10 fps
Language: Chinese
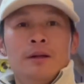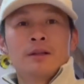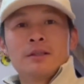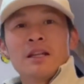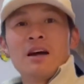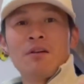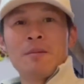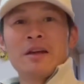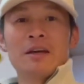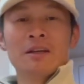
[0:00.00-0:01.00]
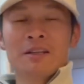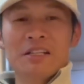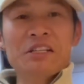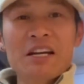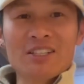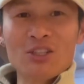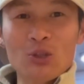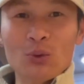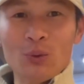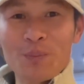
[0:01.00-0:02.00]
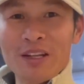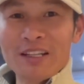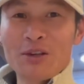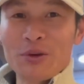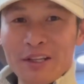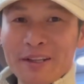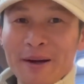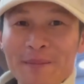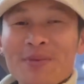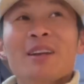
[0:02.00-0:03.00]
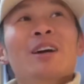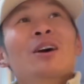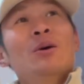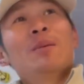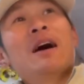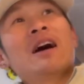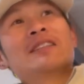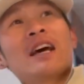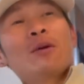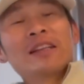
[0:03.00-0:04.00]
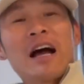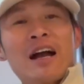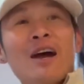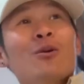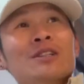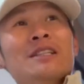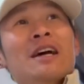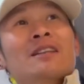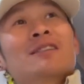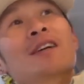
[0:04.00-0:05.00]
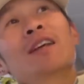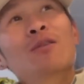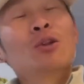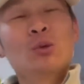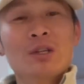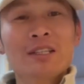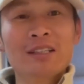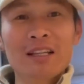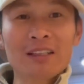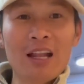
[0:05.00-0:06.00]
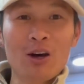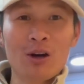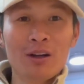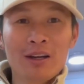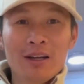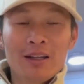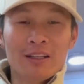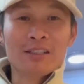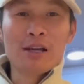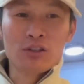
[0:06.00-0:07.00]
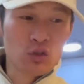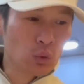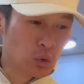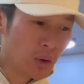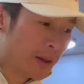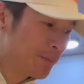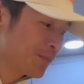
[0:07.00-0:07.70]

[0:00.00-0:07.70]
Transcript: 现在外面零下十几度，冰天雪地的。我把采暖打开，我现在车内的温度已经能达到零上十五度了。